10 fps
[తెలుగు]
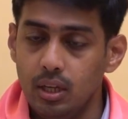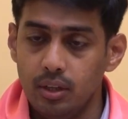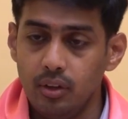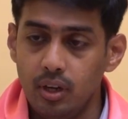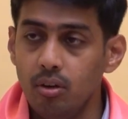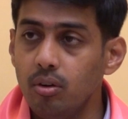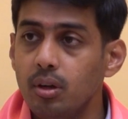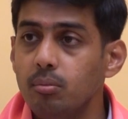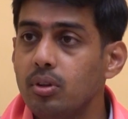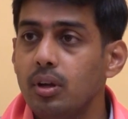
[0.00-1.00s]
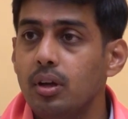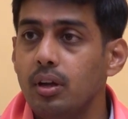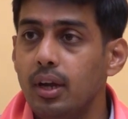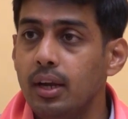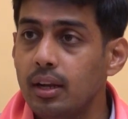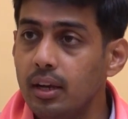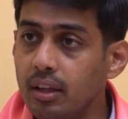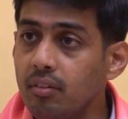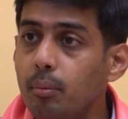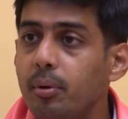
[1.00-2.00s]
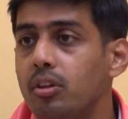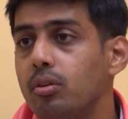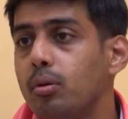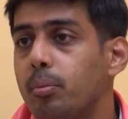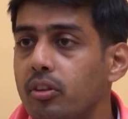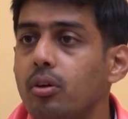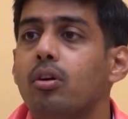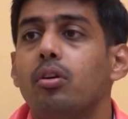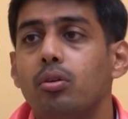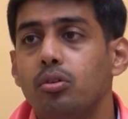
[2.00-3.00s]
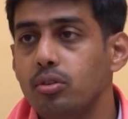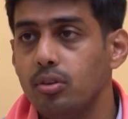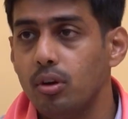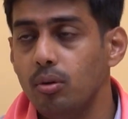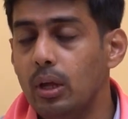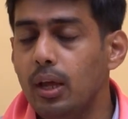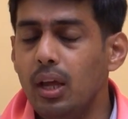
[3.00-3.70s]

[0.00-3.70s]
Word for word: గత రెండు టర్మ్స్గా ఎట్లా డెవలప్ అవుతుందో ప్రతి ఒక్కరు కూడా చూస్తున్నారు